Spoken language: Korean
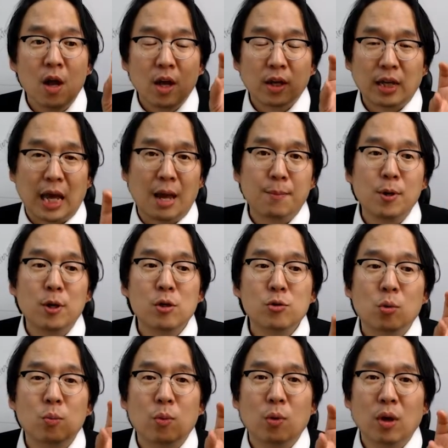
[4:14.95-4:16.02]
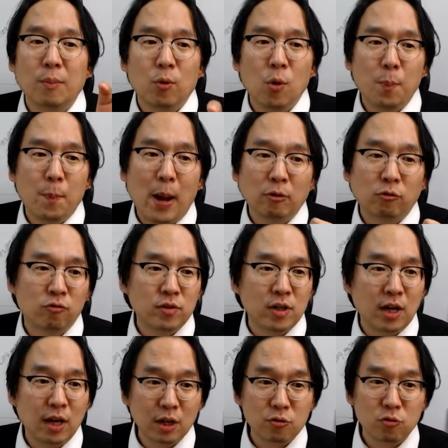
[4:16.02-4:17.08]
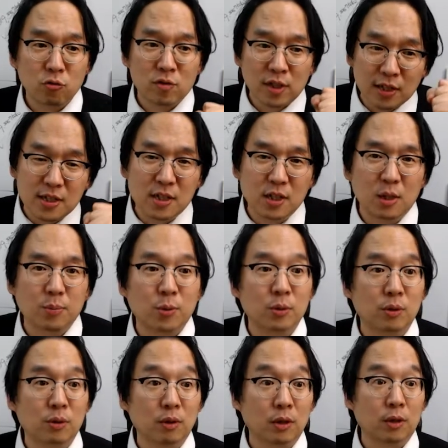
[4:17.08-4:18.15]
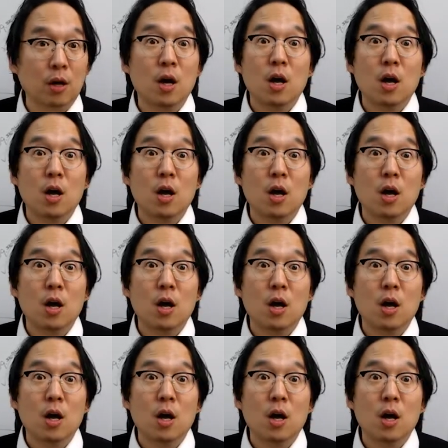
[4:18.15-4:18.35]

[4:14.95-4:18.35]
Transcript: 개별 종목에 몰빵 투자해가지고 찬스를 보는 거예요.